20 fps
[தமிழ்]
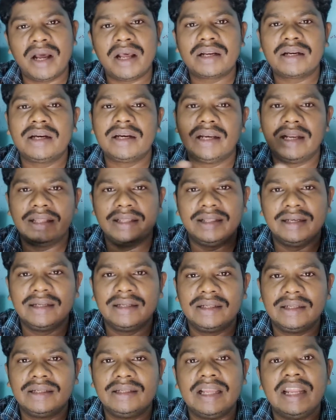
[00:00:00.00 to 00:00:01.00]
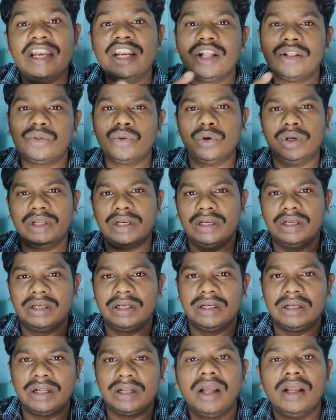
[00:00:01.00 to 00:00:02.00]
மார்க்கெட்டில் இருக்குது என்ன தொழில்
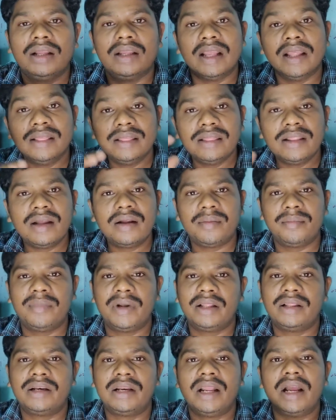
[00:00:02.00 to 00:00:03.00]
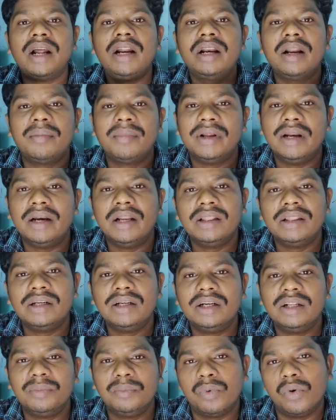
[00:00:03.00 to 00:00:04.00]
எந்த மாதிரியாக நம்ம
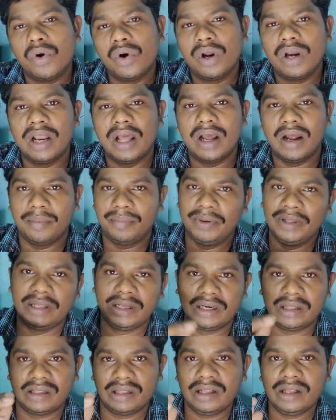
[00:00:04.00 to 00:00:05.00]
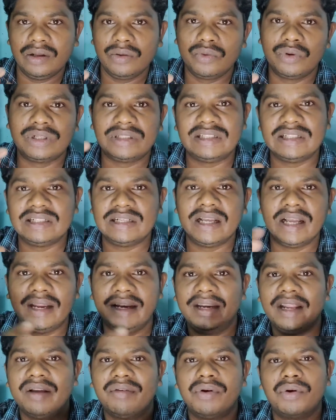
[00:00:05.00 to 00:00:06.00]
எடுத்துக்கிட்டு போகலாம் அப்படிங்கிறத ஒரு சின்ன
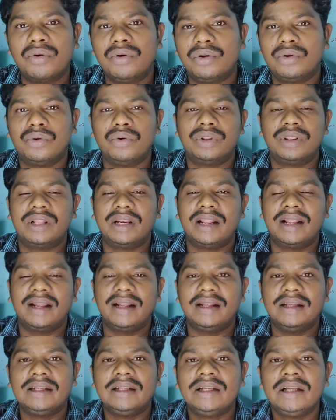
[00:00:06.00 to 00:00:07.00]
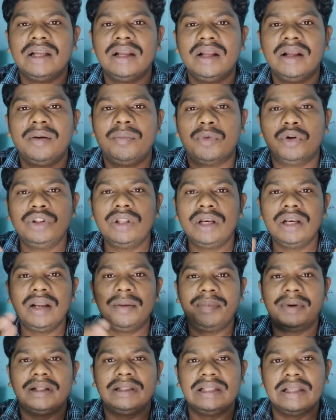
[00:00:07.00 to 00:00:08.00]
ஐடியாவை உங்களுக்கு கொடுத்துருங்க
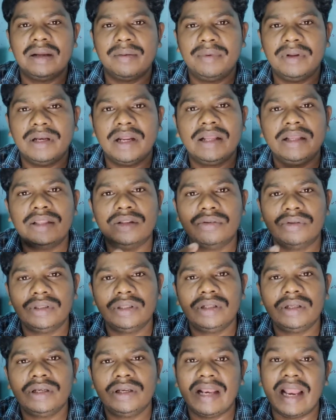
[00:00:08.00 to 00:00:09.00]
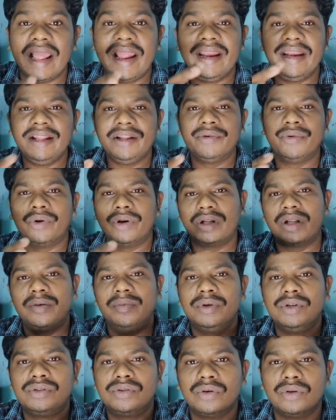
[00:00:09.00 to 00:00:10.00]
முதல்ல பார்த்தீங்க அப்படின்னா இது வந்து லைனிங் ஒர்க்
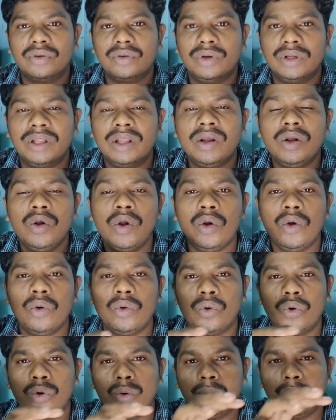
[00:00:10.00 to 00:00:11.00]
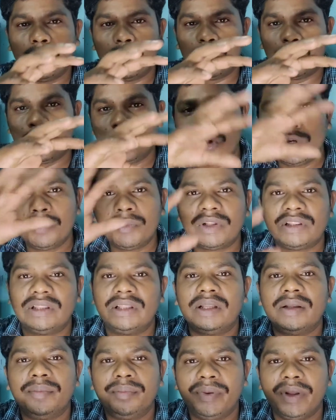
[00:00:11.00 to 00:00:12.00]
அப்படின்னு சொல்லக்கூடிய ஒரு
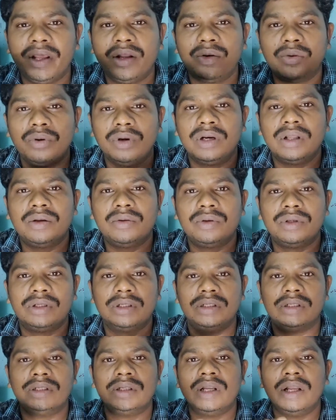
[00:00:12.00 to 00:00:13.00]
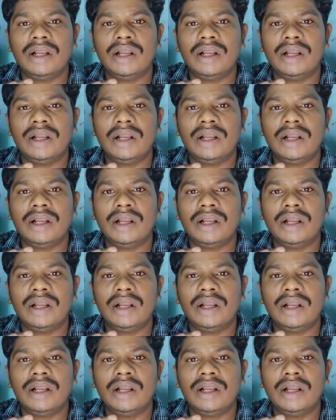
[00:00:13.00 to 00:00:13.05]
ஒட்டுமொத்த பேர் கொண்ட ஒரு